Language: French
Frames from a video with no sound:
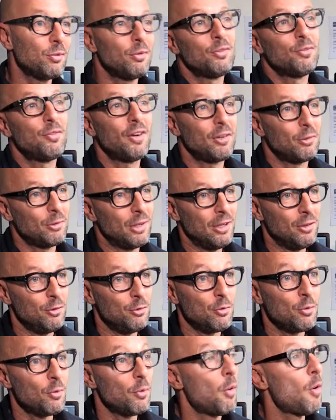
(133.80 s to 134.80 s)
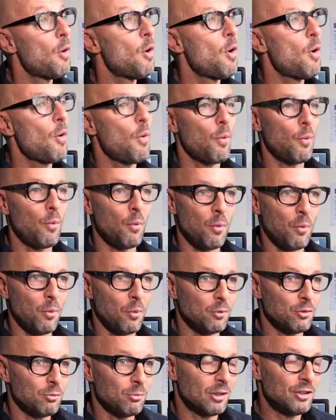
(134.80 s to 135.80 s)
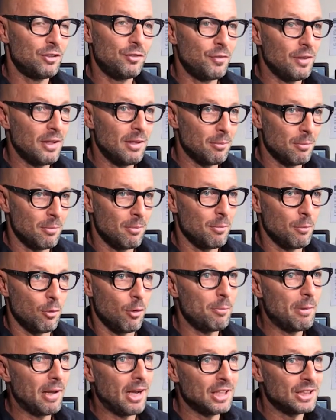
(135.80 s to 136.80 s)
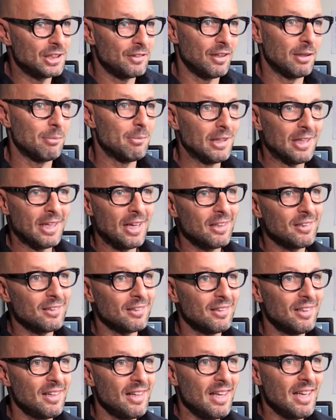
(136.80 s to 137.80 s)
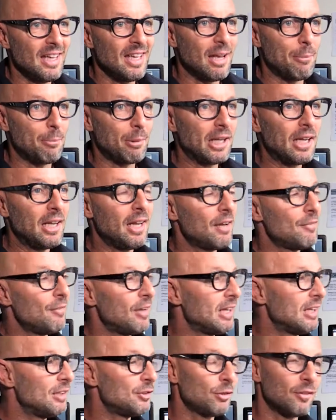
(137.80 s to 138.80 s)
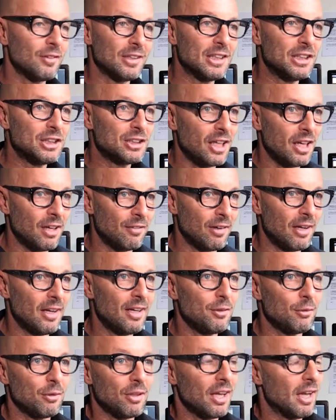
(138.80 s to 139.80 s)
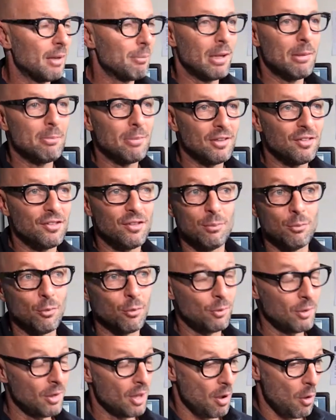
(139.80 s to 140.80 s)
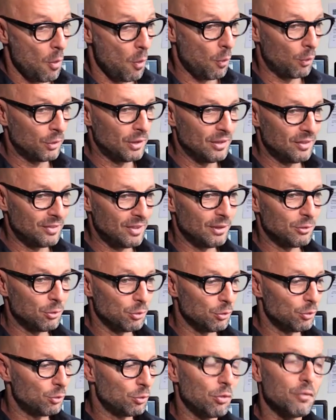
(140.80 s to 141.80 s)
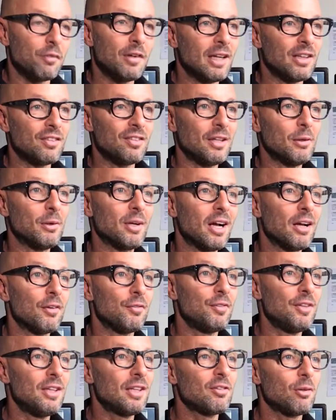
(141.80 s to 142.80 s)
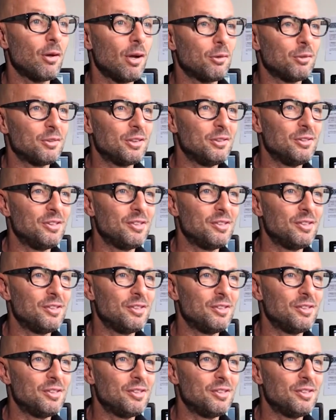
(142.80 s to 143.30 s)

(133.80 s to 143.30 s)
Une fois qu'on a le lieu, moi, je fais mon repérage avec mes cadres. Et après, avec les gens avec qui je travaille, donc avec Ben Ben Simon, on essaye de trouver la scénographie et de se raconter